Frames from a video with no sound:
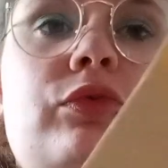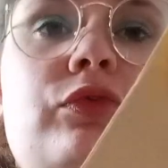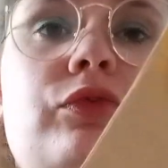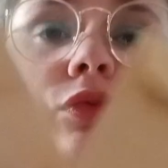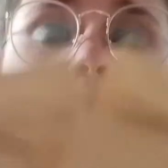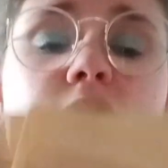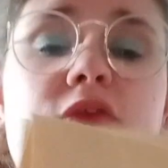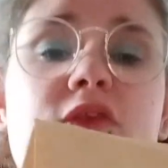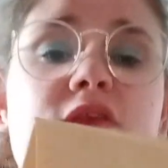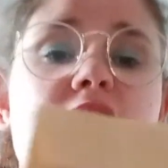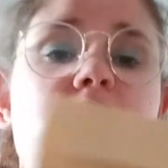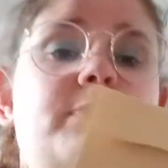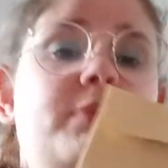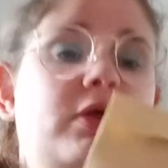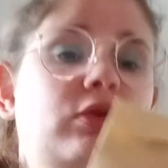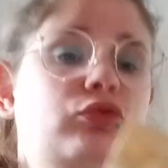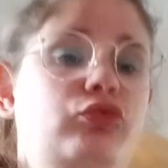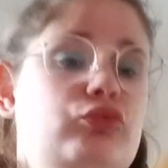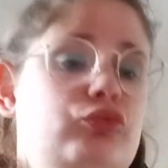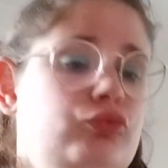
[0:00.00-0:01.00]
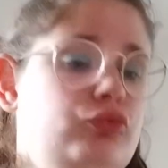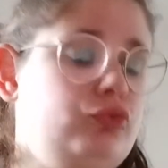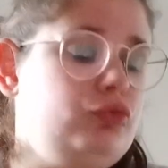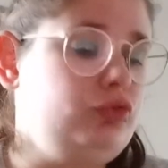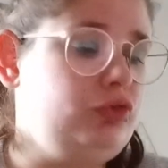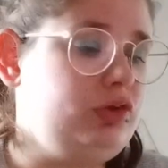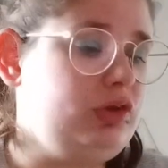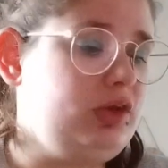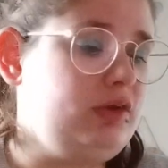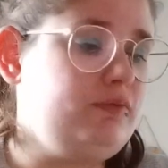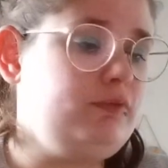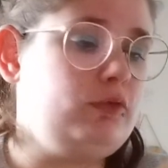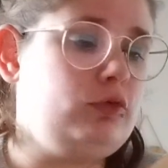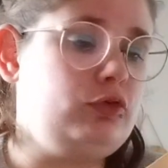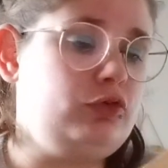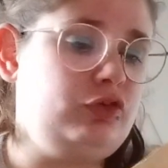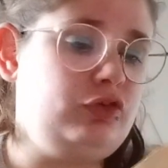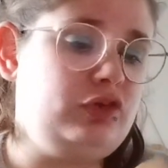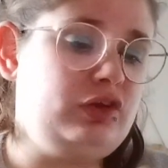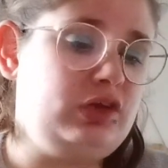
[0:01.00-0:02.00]
eu ceci, bah, du coup, de chez Yves
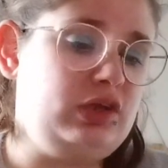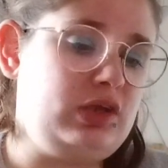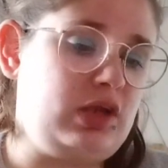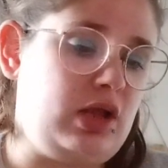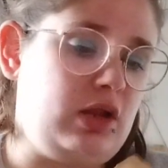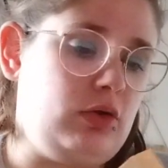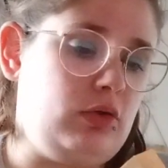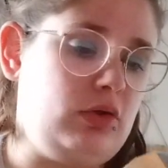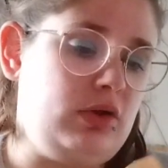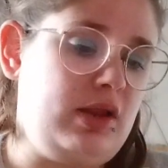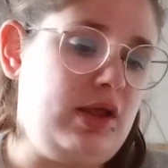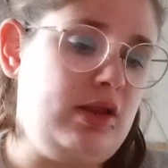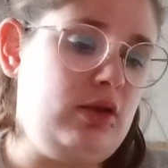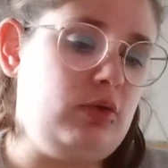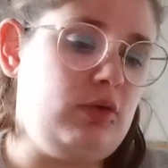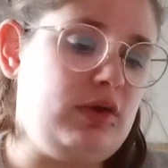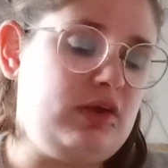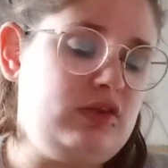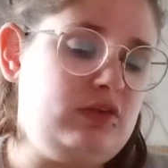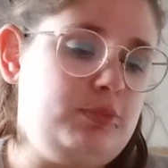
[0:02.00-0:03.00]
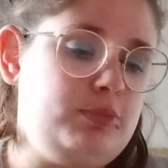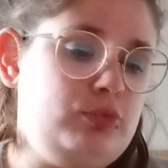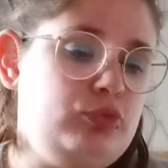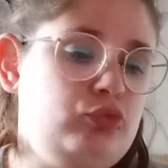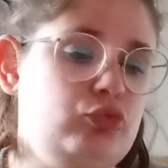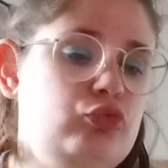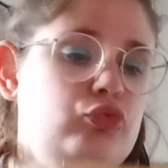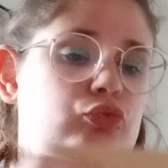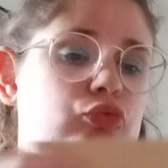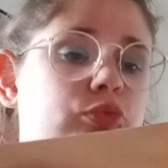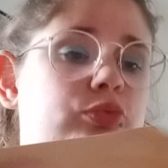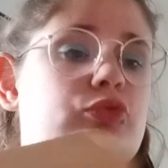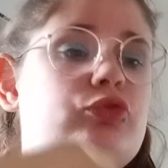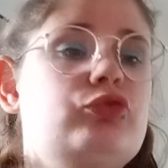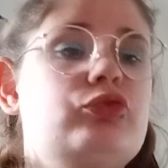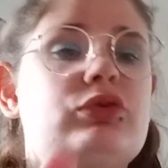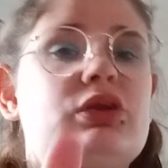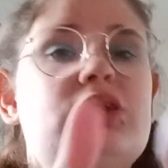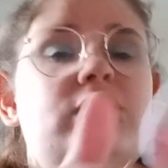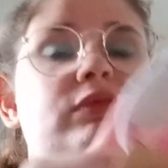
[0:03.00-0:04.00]
Rocher. Alors là, il en reste plus que deux, parce
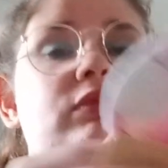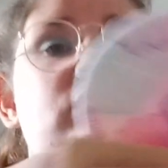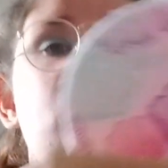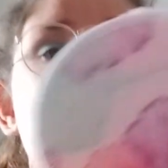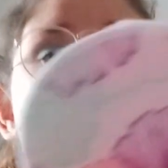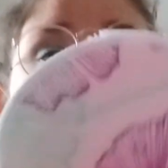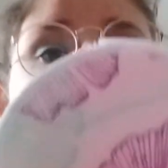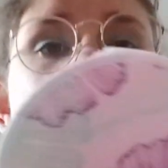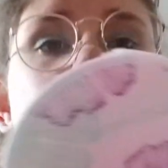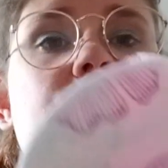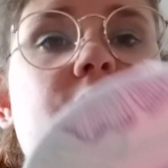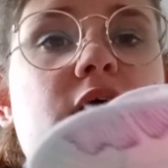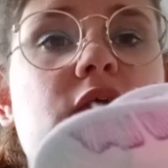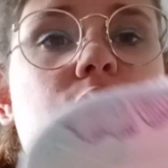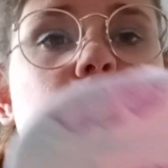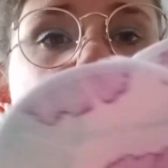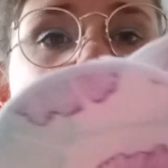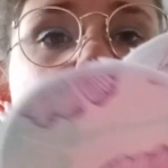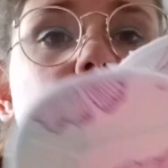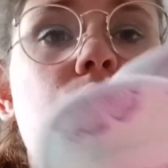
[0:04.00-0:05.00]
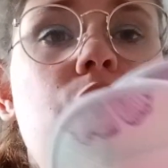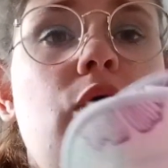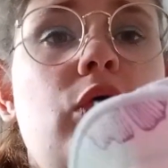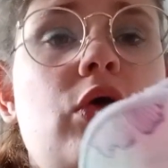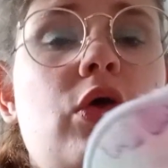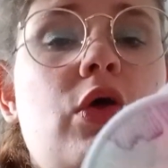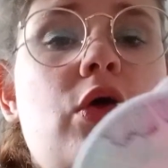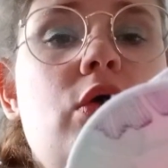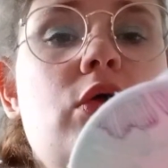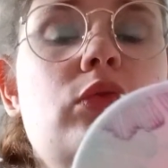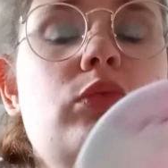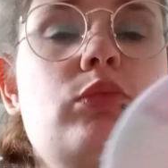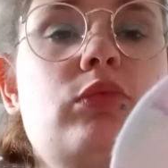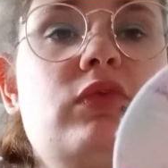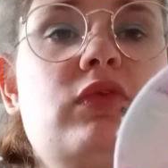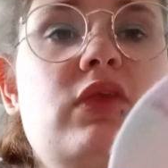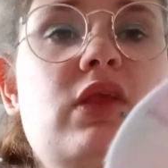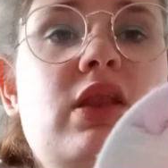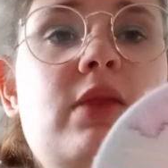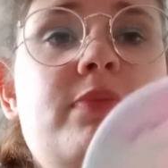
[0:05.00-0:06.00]
que j'en avais déjà offert deux.
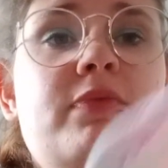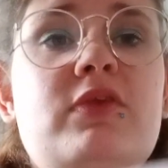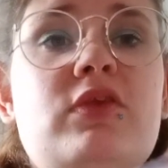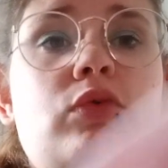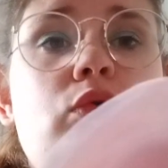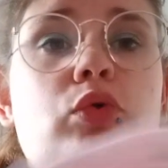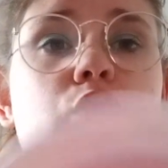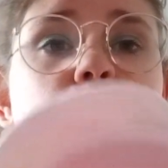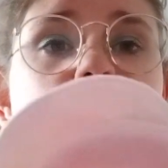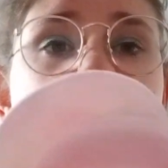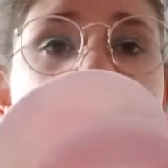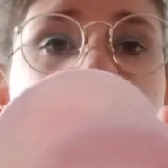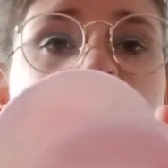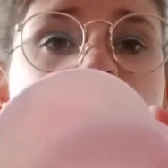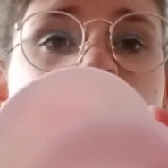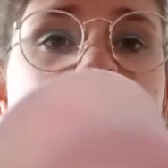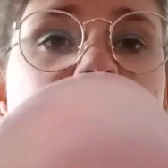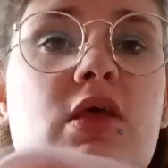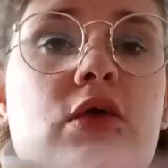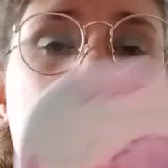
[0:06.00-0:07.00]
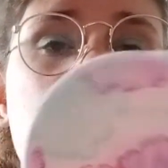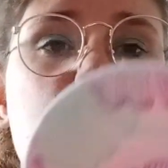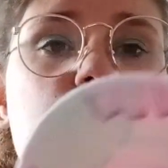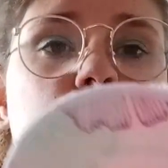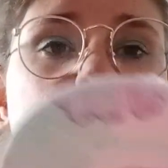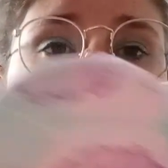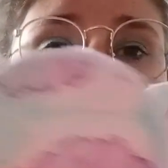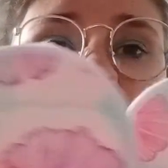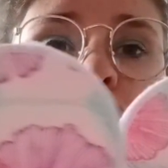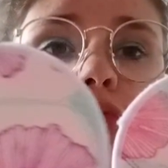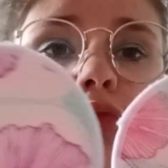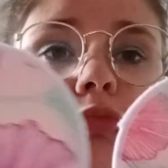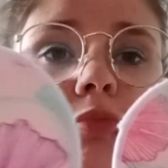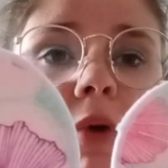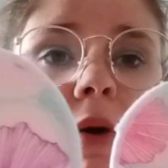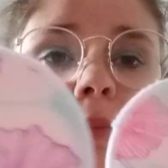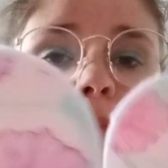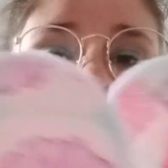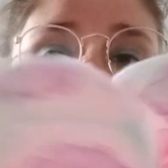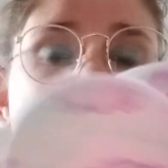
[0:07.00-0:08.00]
Donc, c'est les petits cotons comme ça que je suis sûre de ne
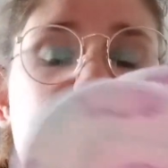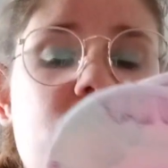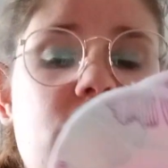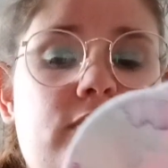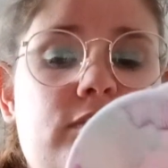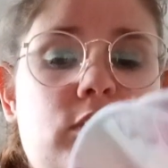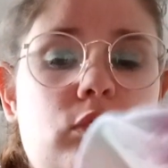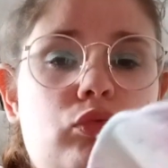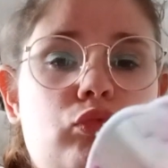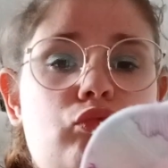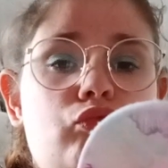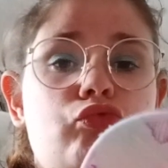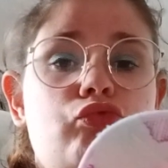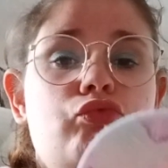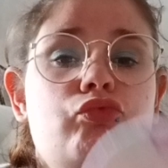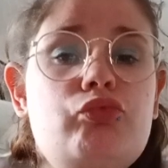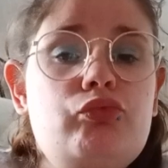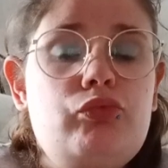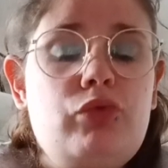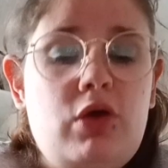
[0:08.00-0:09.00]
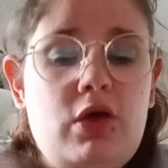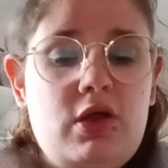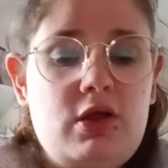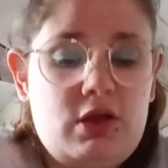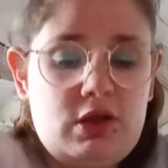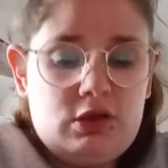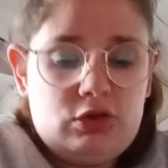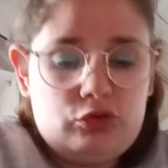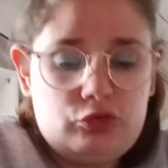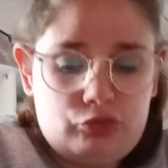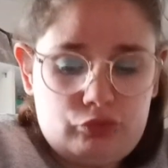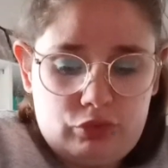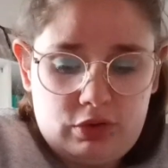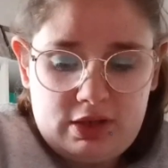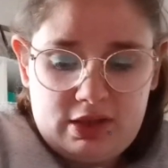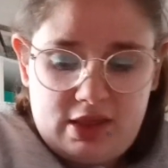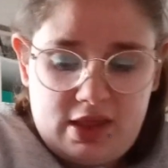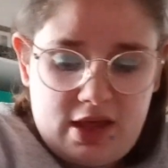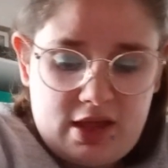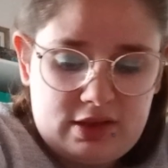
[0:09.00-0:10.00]
pas me resservir. Donc, du coup, je
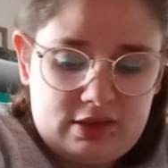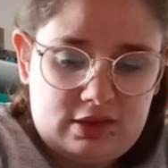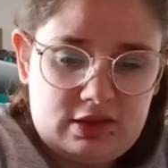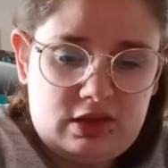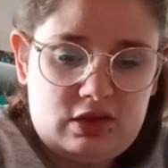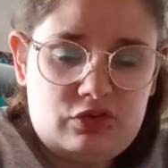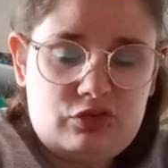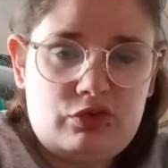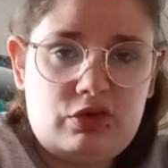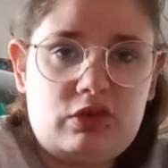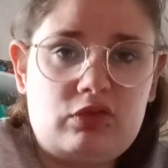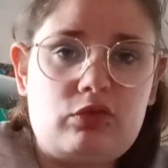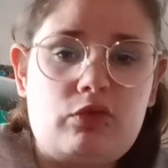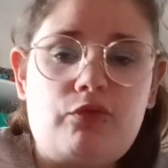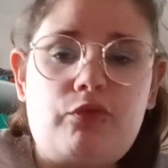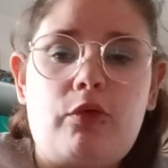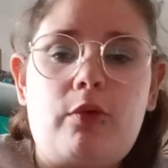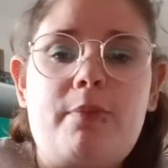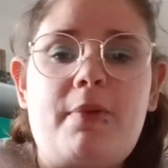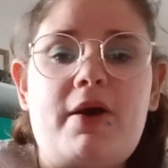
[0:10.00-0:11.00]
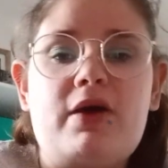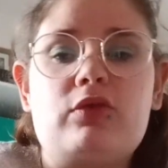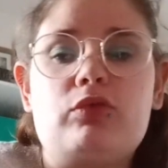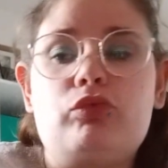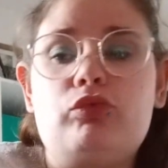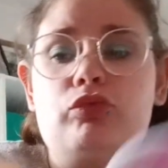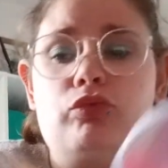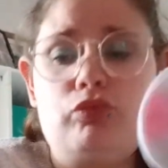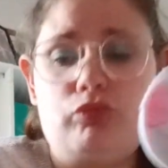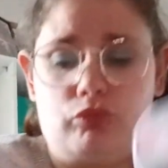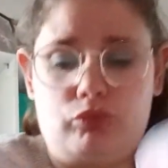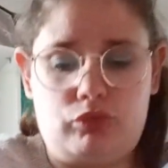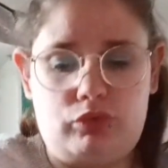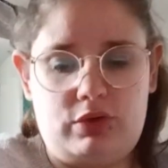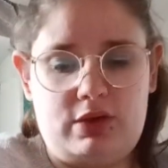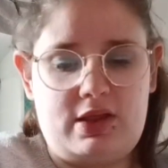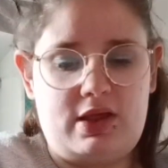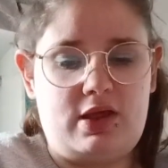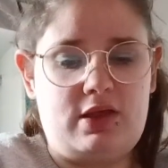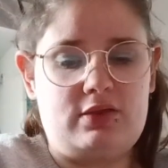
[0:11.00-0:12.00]
les garde et je les offre par deux. Donc
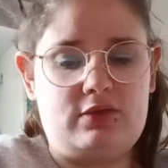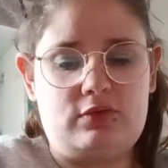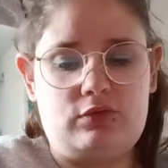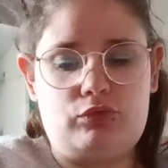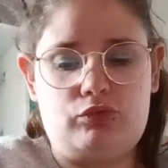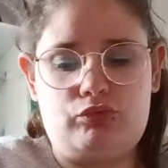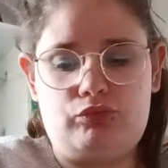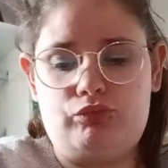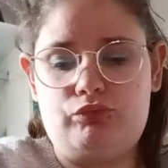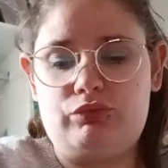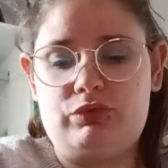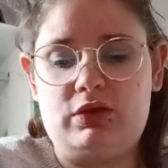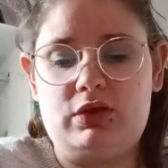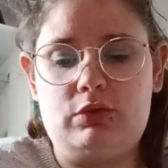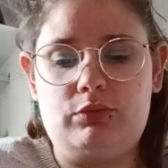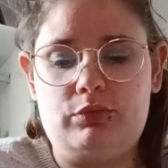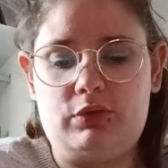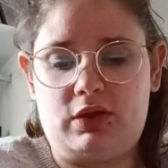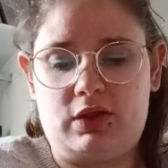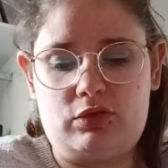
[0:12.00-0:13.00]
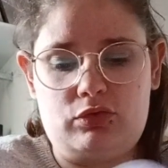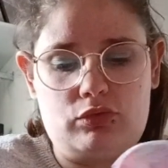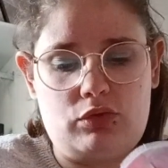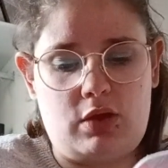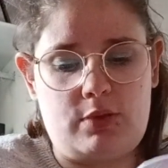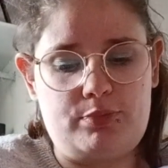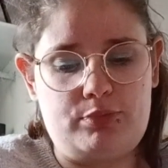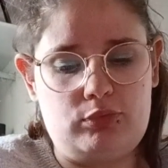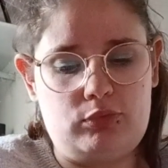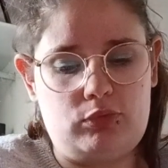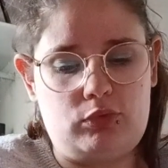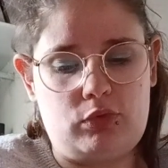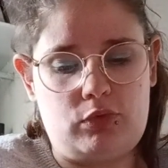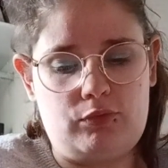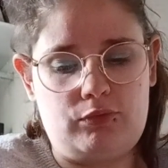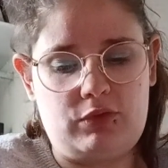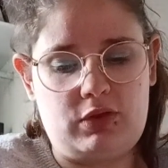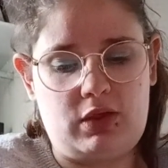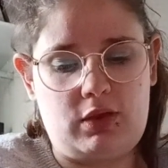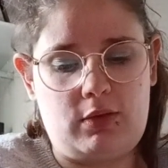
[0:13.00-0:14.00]
là, du coup, il lui restera plus qu'à
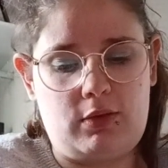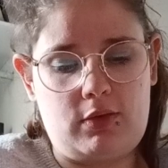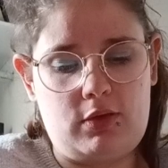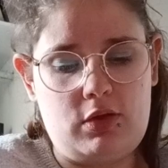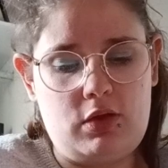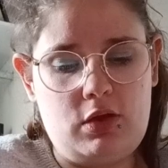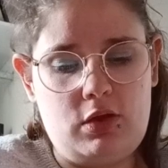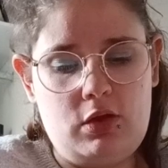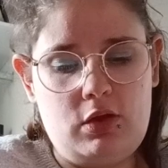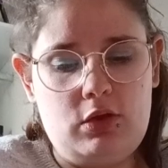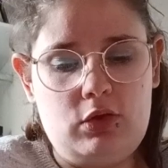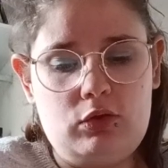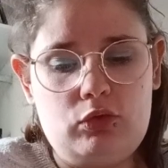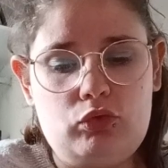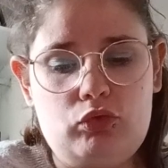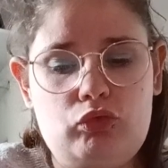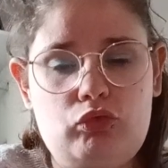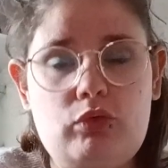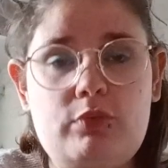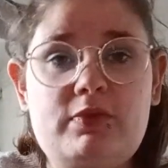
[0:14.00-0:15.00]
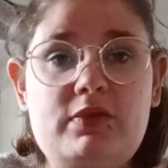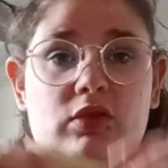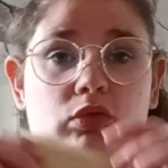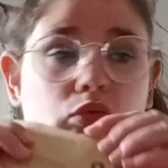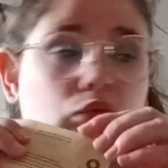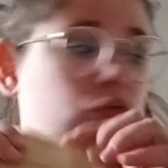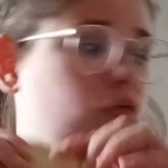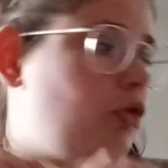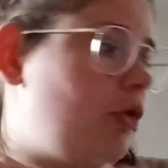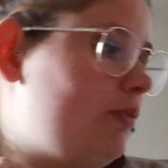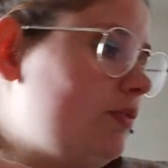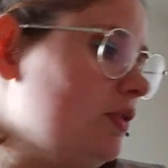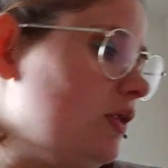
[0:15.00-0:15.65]
offrir deux petits trucs comme